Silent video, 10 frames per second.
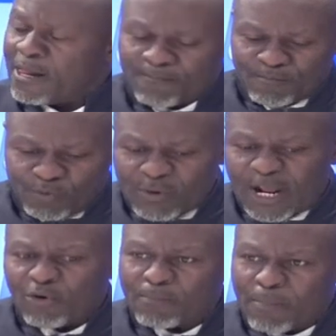nous
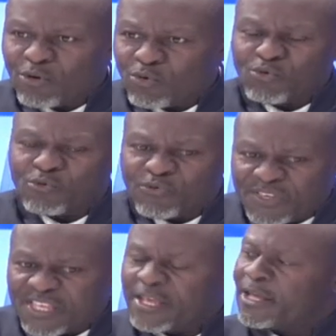n'allons pas, nous, nous
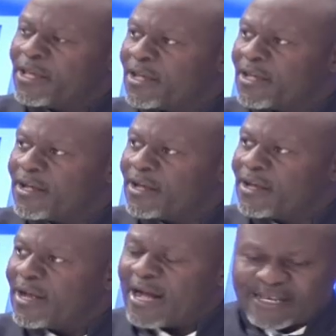fier
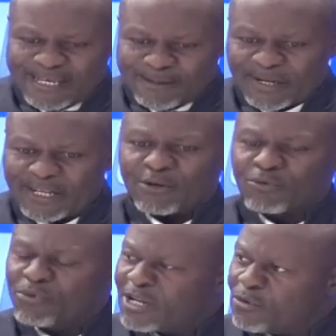à ces
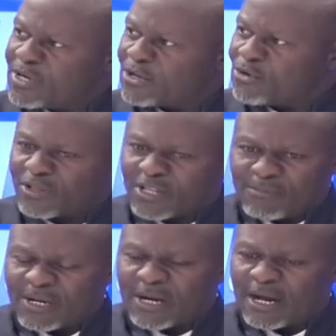prétendues négociations entre
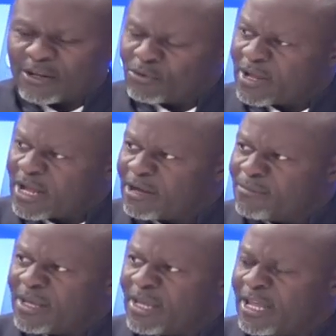Kabila, entre Kagame
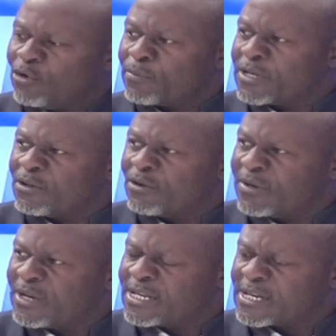et le président
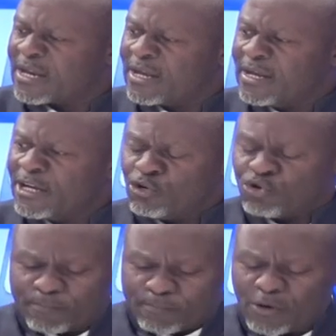Félix. Je
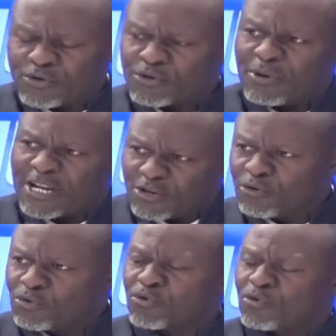pense que la seule
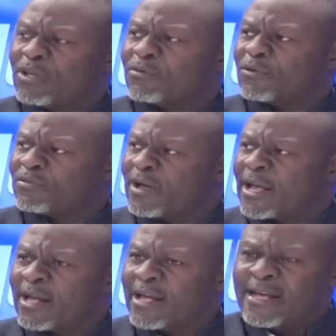chose que nous devons faire,
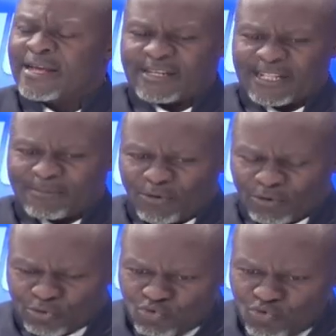c'est d'abord
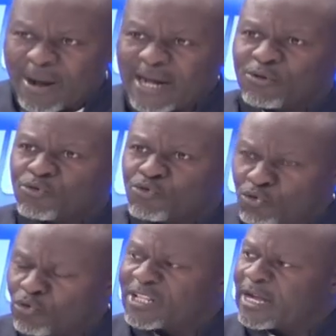de nous battre
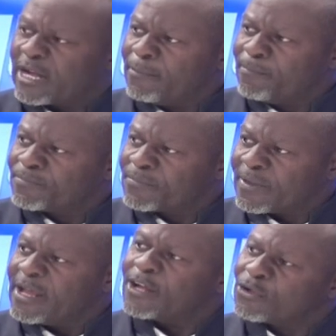sur le terrain,
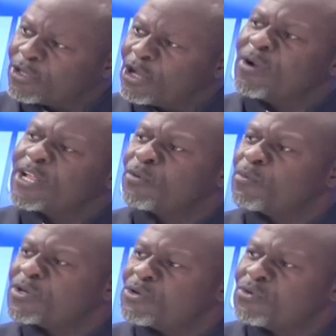et entre-temps, on laisse le
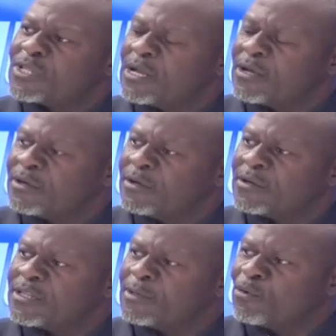processus euh,
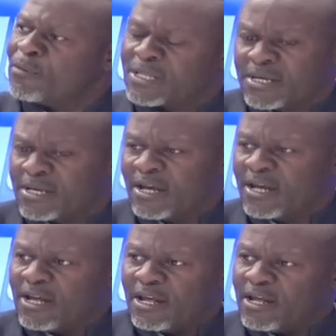diplomatique
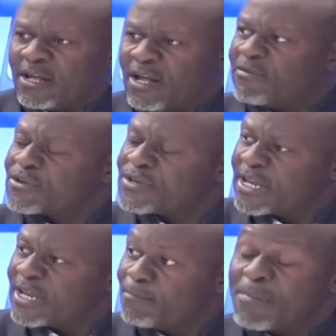euh,
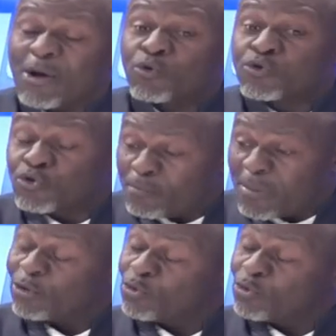avancer. Mais on se bat de